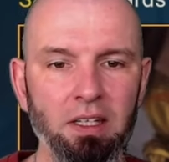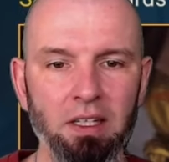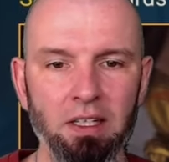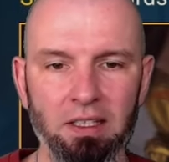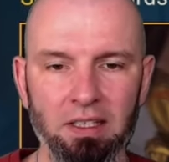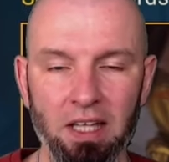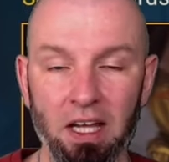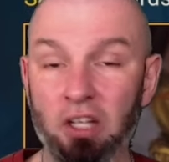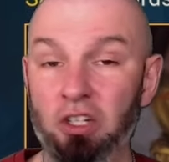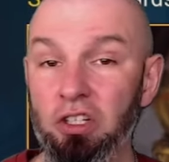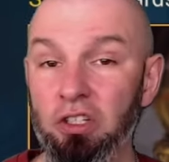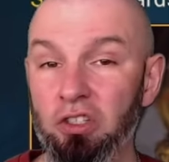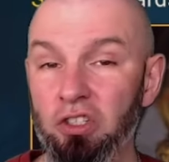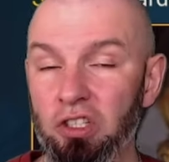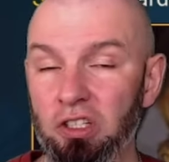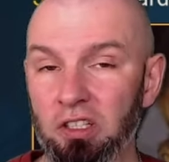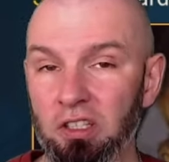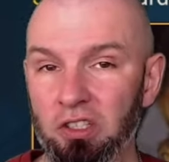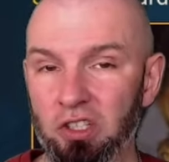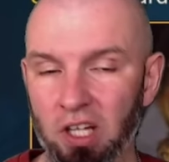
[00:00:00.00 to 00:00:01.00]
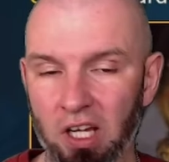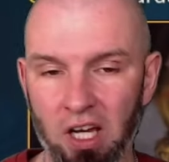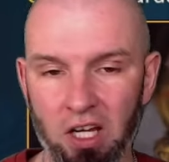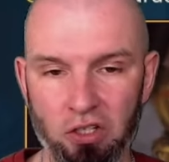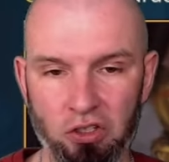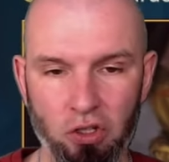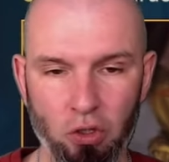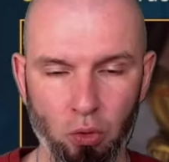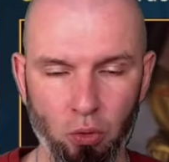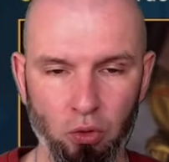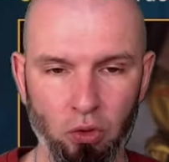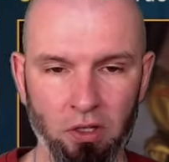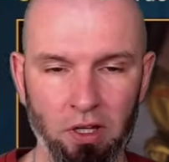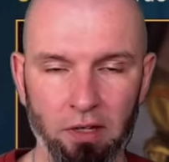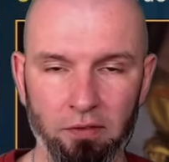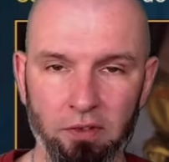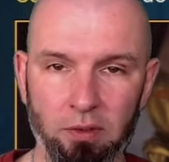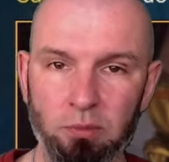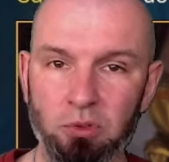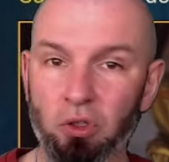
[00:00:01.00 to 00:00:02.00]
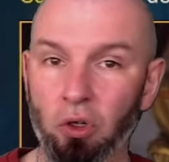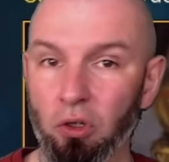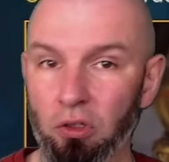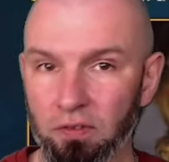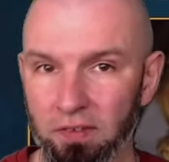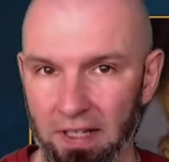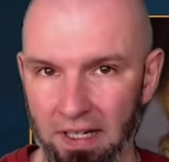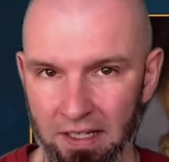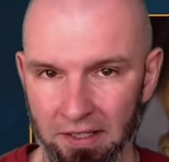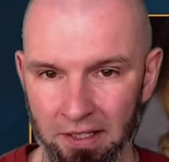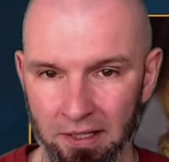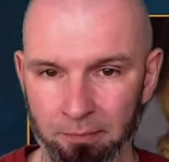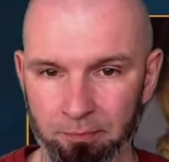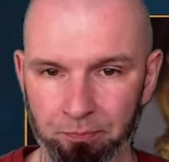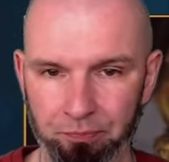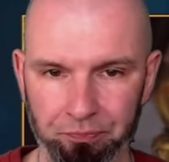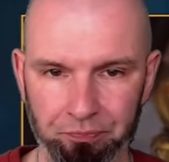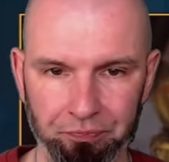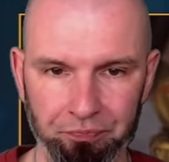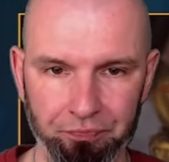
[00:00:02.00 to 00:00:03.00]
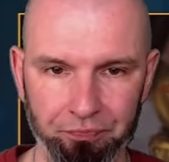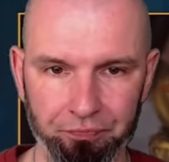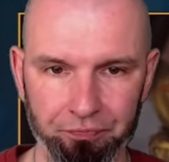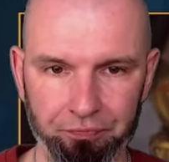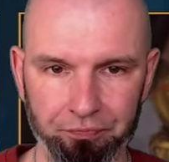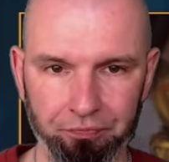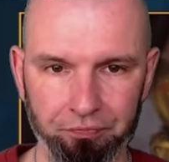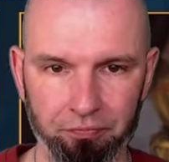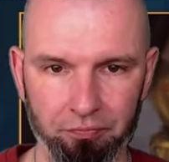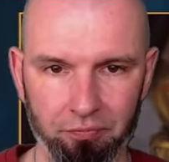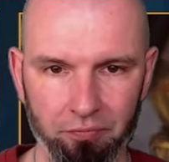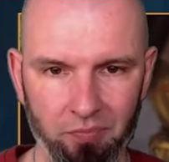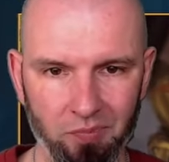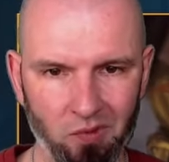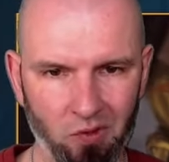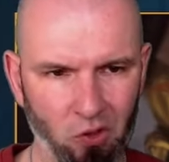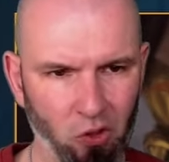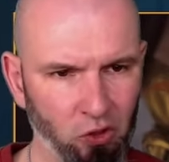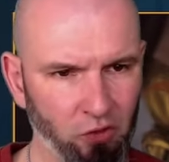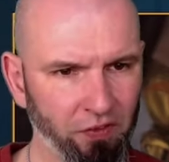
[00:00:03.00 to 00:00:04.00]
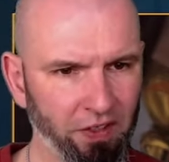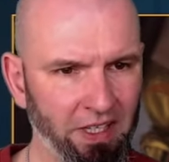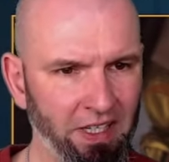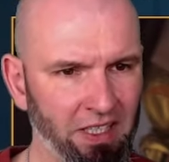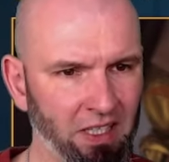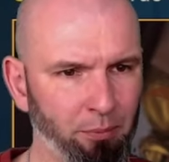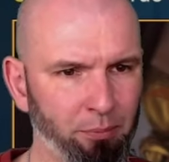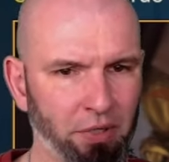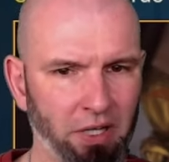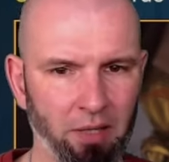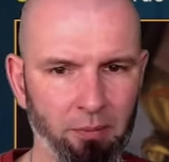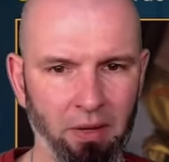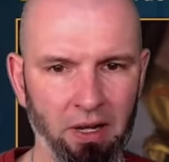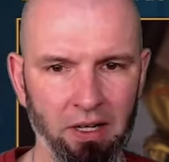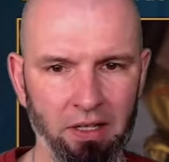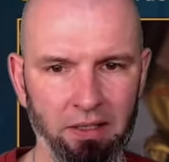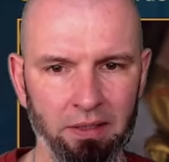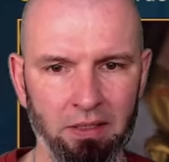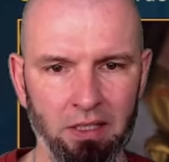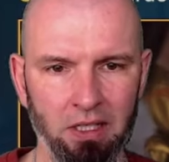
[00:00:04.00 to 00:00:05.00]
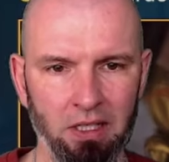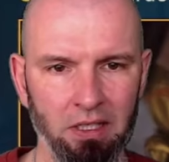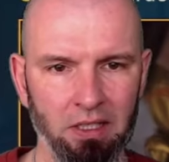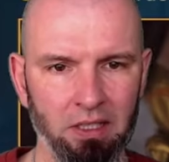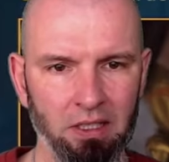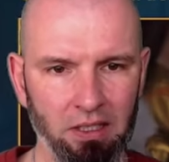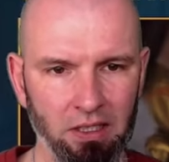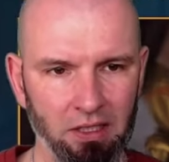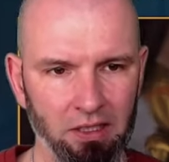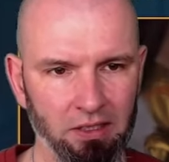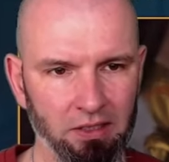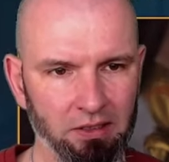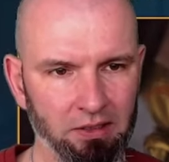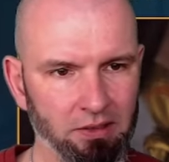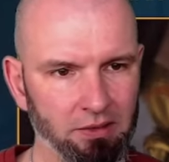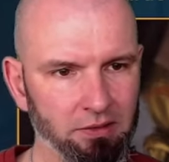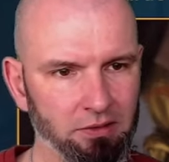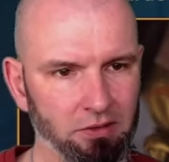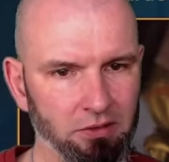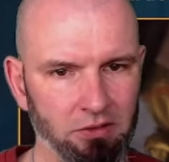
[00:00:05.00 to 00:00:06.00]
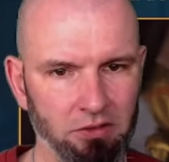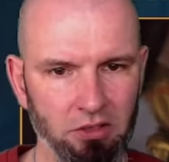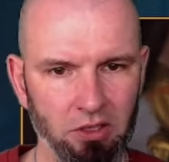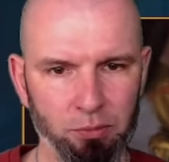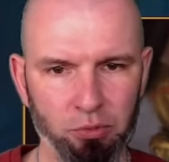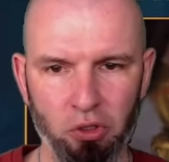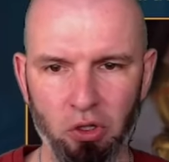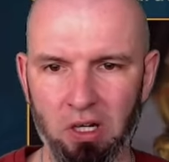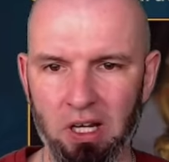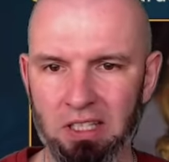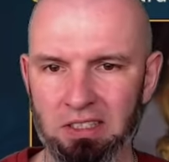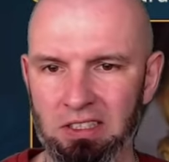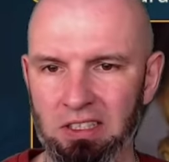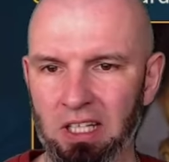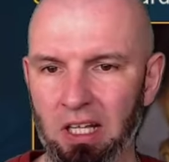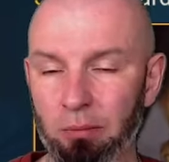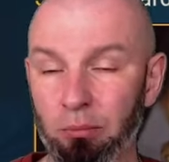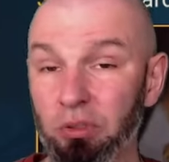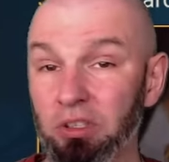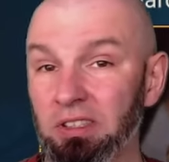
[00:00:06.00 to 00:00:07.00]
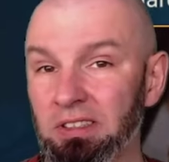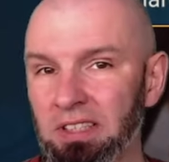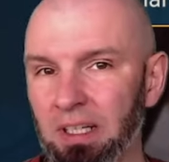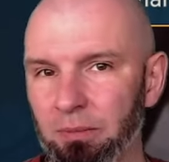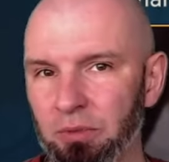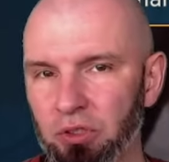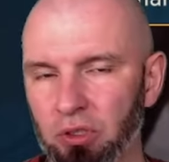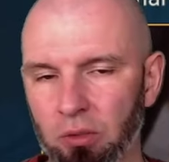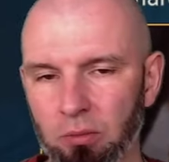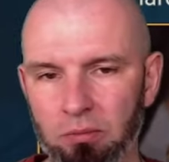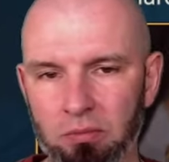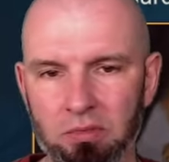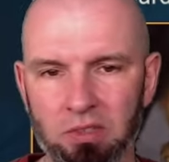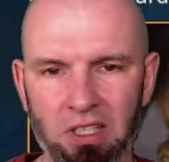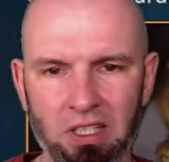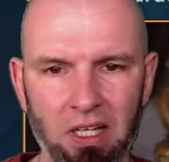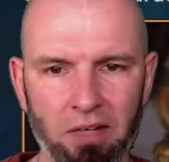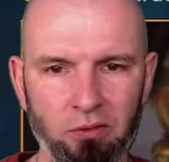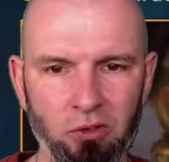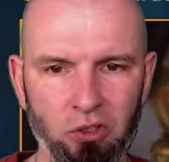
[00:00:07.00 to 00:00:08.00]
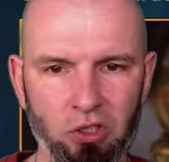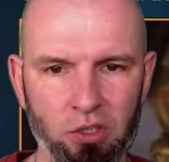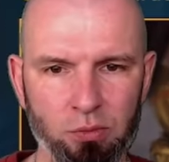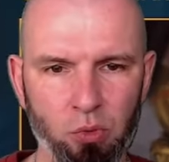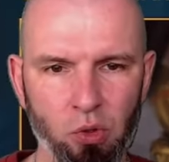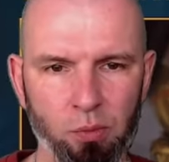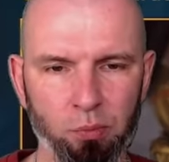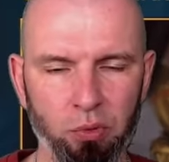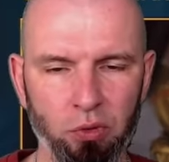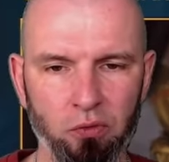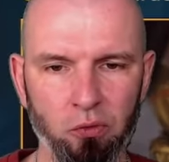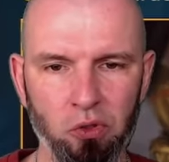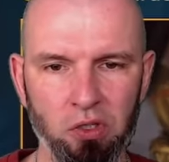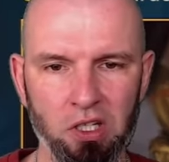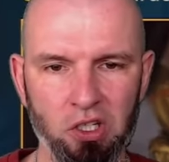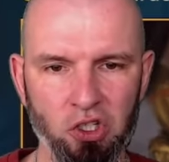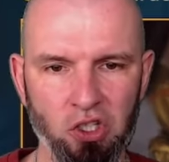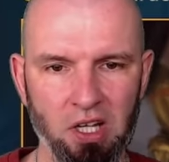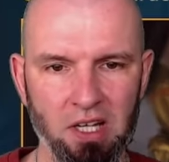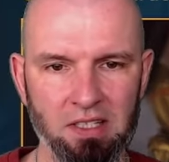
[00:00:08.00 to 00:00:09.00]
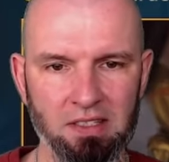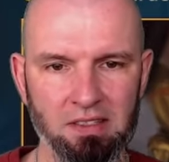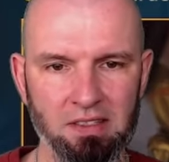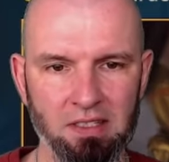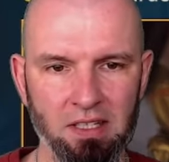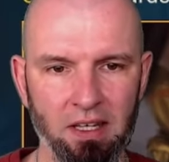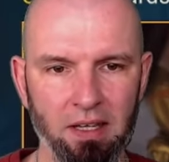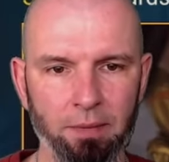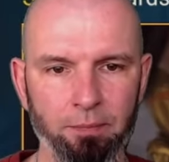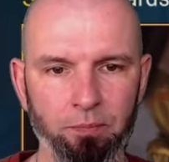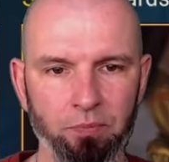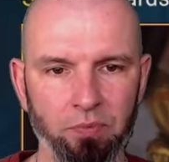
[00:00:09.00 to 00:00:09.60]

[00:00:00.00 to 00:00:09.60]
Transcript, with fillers: Także czy, czekajcie jutro na film z otwierania, otwierania Primali. E, no i przy okazji tak, bo czasami są, niedawno też były podwójne szanse,